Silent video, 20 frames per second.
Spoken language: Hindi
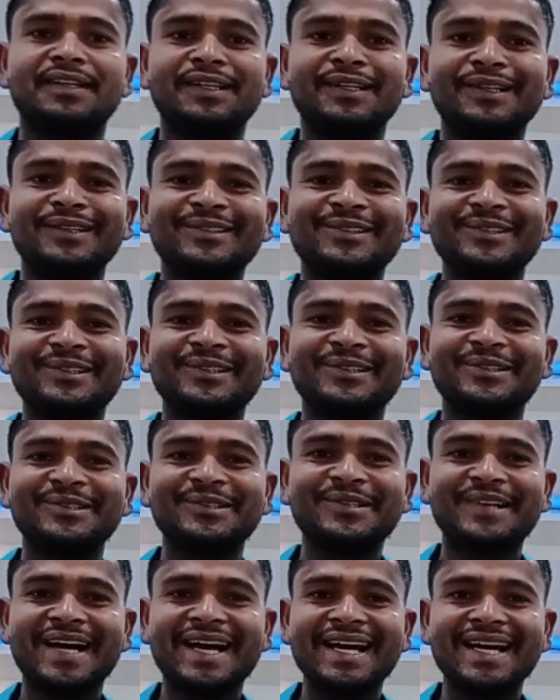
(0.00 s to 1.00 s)
हेलो
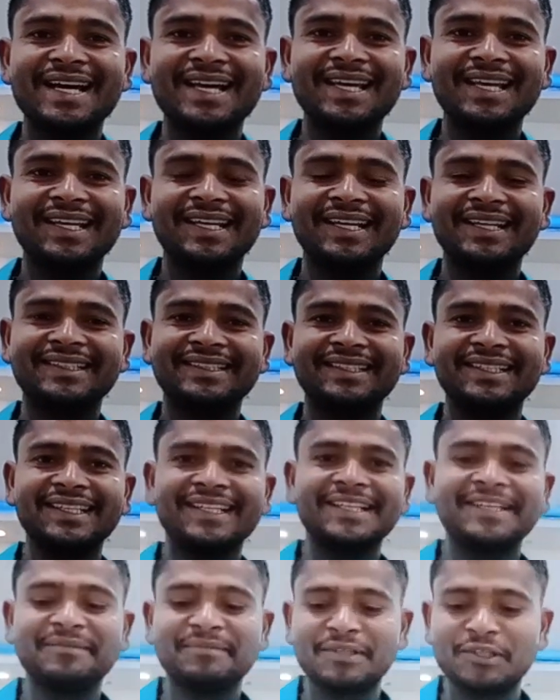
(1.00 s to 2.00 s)
दोस्तों हाय कैसे
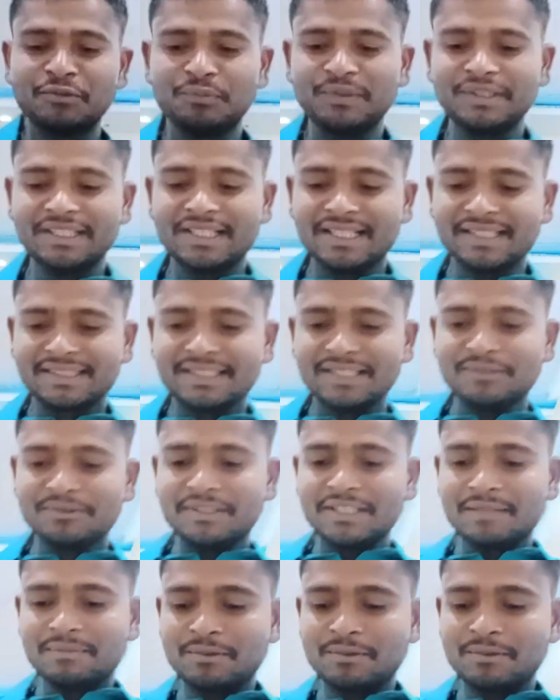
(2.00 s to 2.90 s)
हैं मैं उम्मीद रखता हूँ कि